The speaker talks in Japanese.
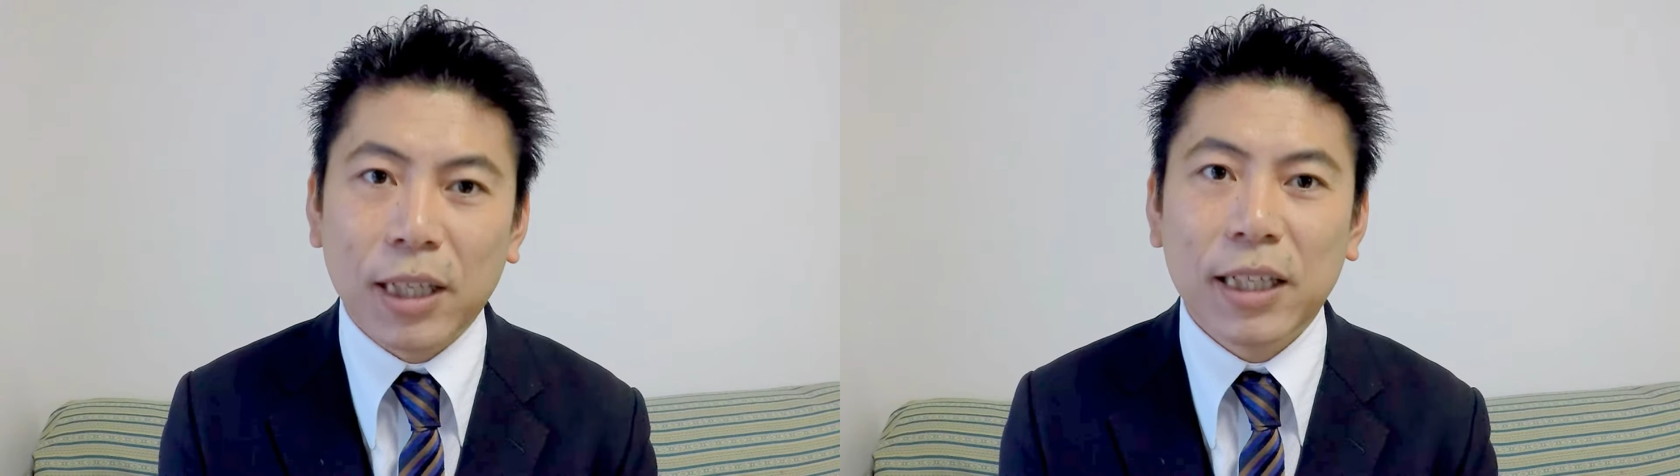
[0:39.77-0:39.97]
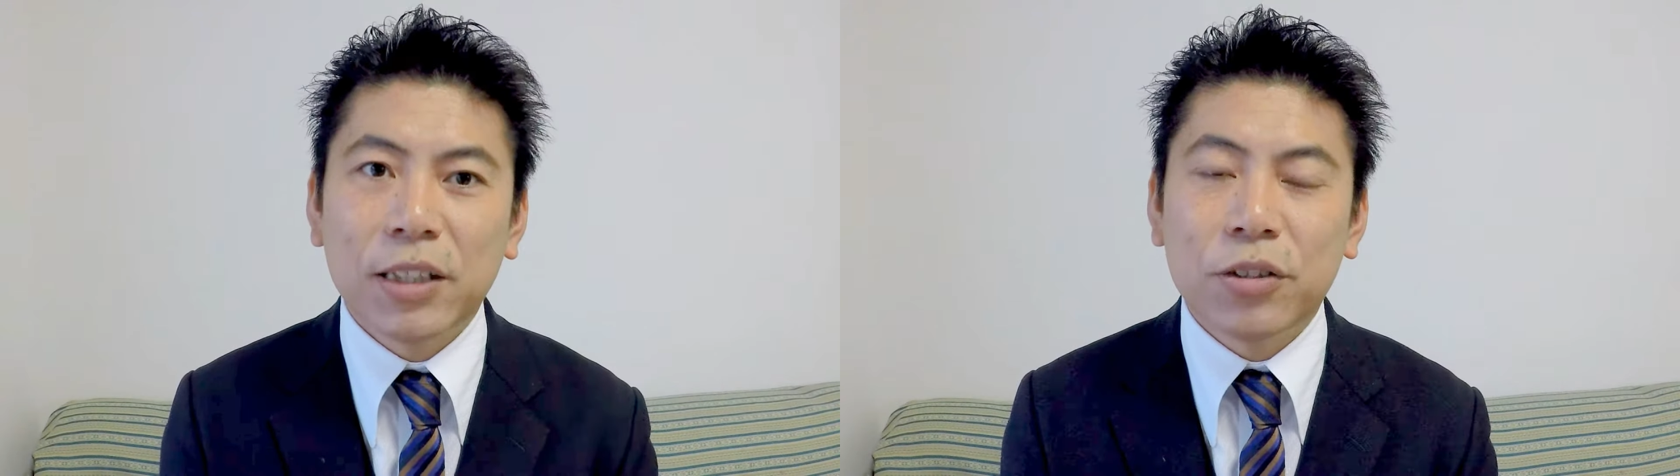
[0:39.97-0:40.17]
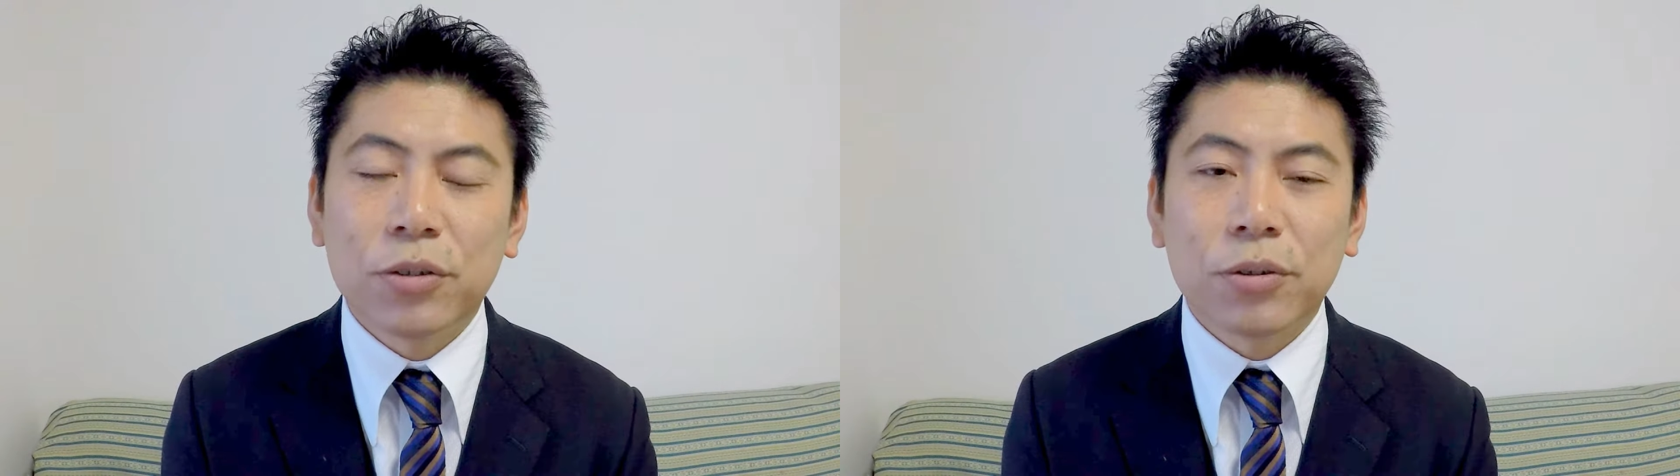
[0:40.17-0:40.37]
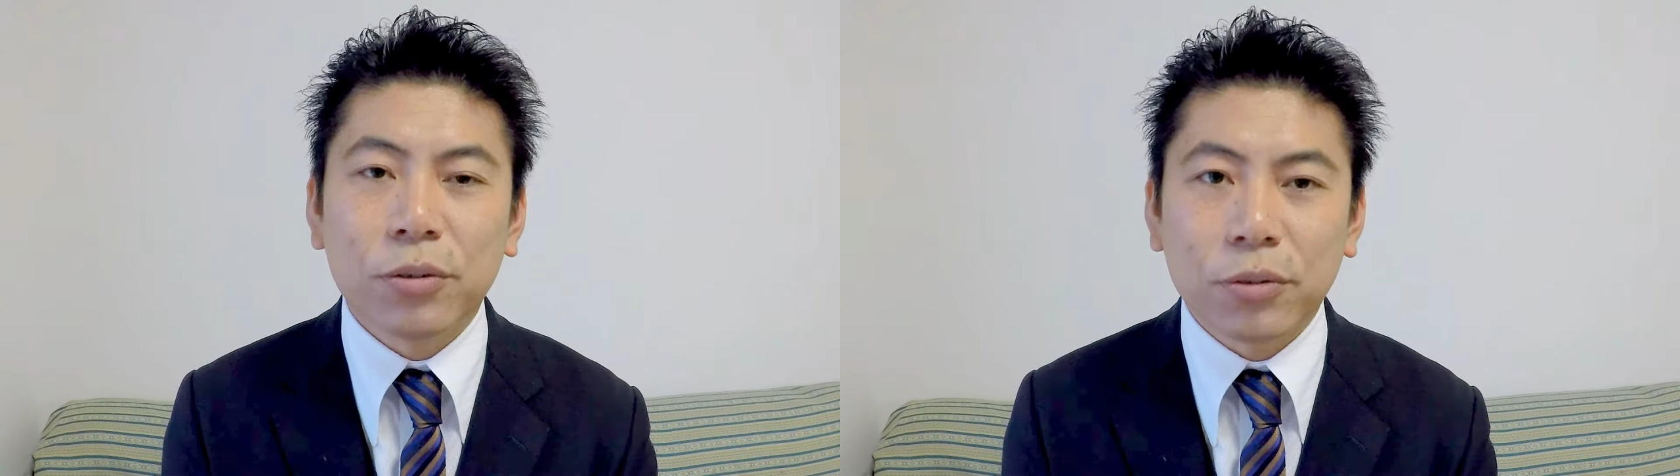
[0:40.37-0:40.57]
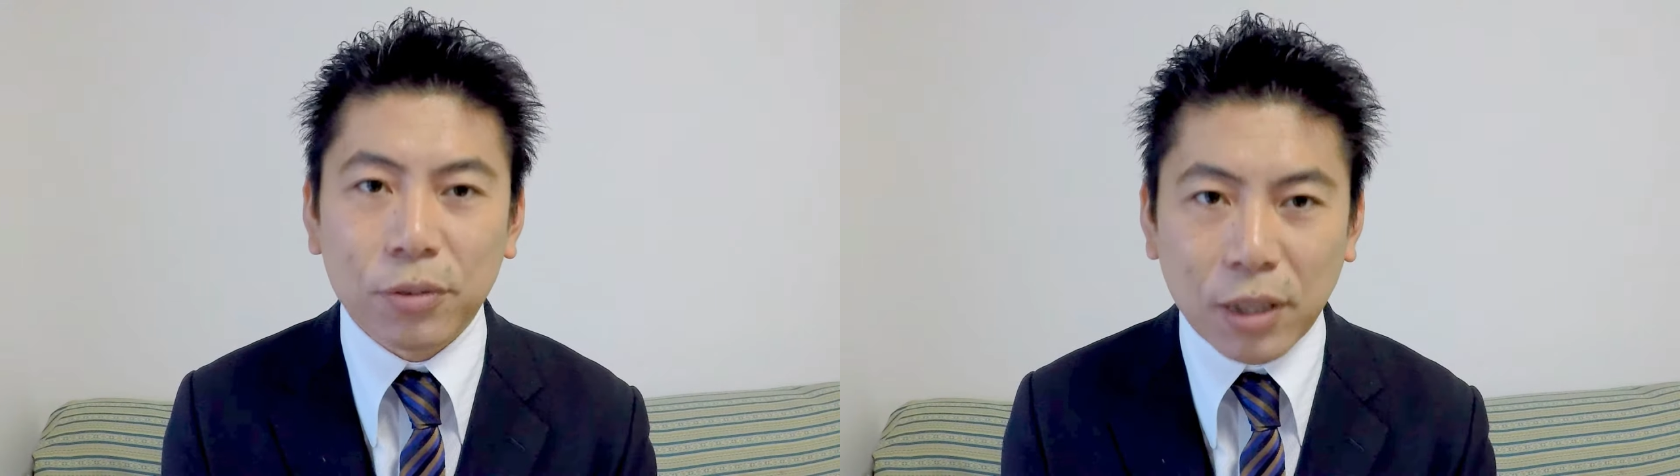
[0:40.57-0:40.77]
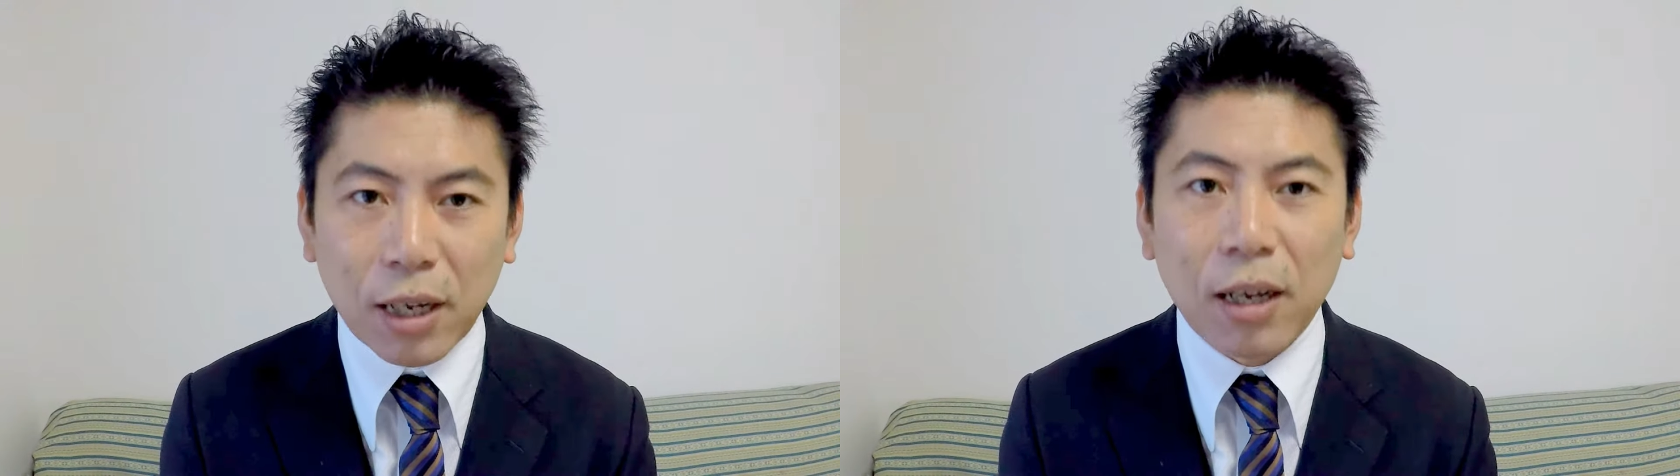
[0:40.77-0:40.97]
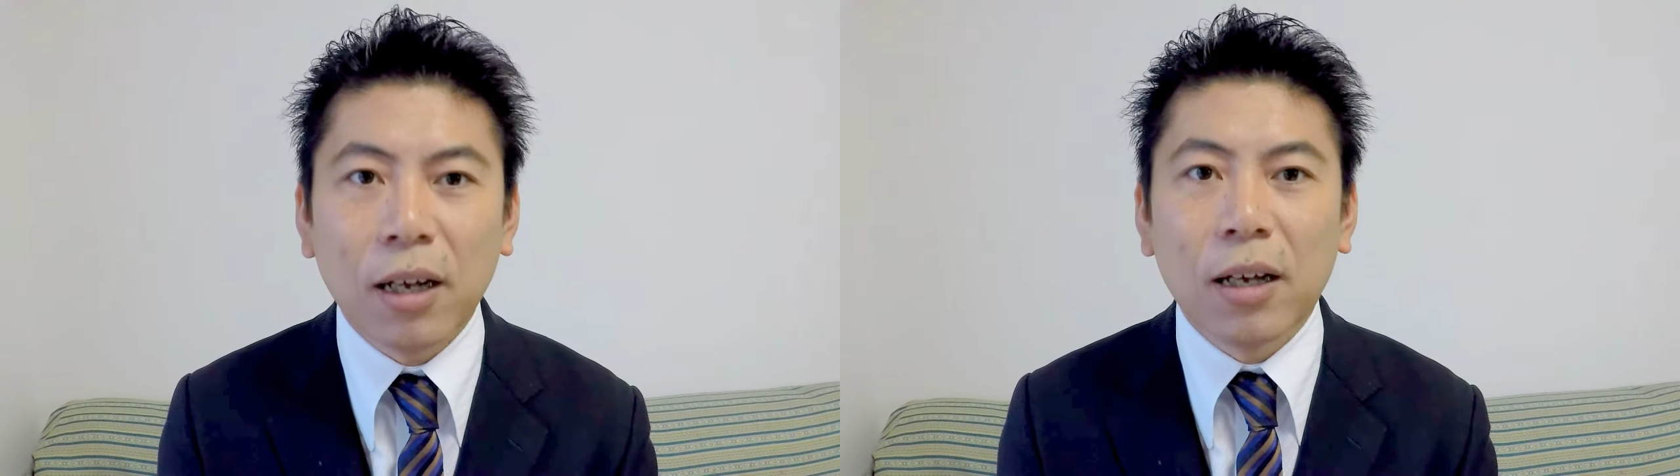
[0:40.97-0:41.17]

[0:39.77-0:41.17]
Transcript: 英熟語とか、